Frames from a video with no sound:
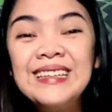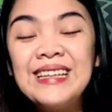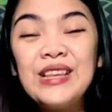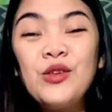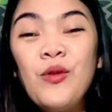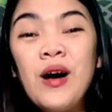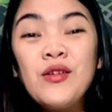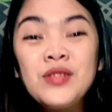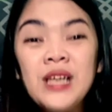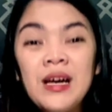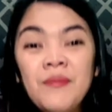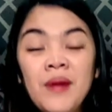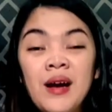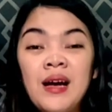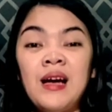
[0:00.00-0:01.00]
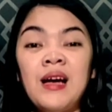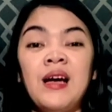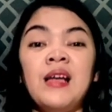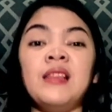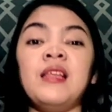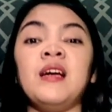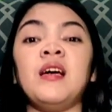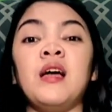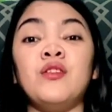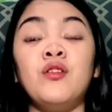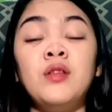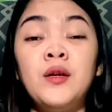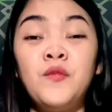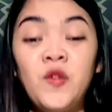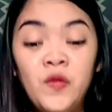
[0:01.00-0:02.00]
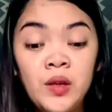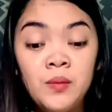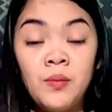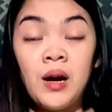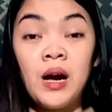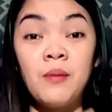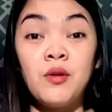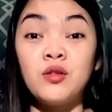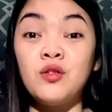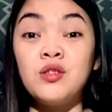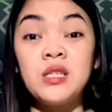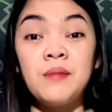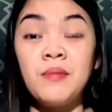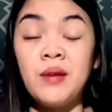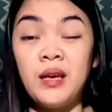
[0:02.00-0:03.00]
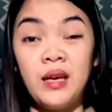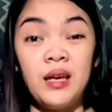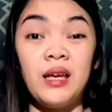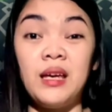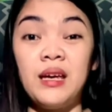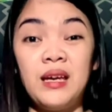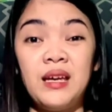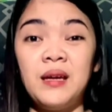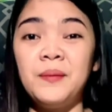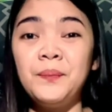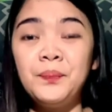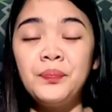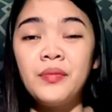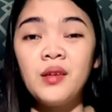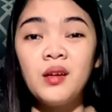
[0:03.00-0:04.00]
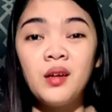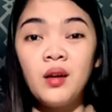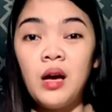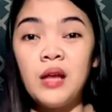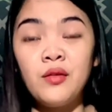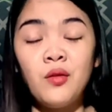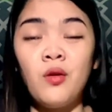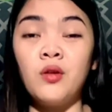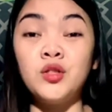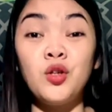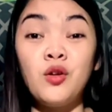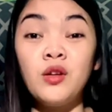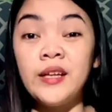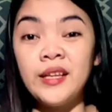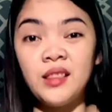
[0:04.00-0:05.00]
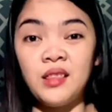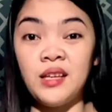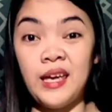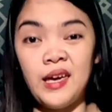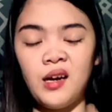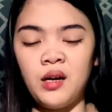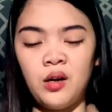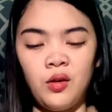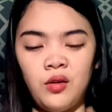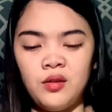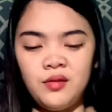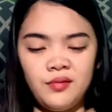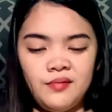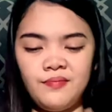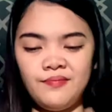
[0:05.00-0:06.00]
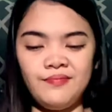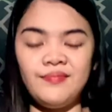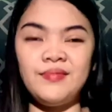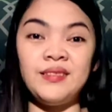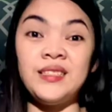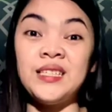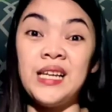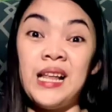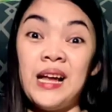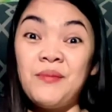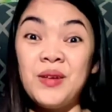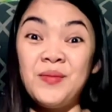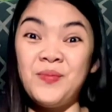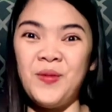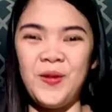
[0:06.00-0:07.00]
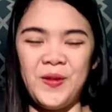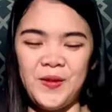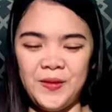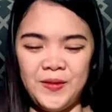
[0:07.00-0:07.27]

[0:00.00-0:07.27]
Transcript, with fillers: Natuwa ako sa mga nag, ano, nag-feedback about dun sa may, ano ko, chocolate cake ko. Salamat po.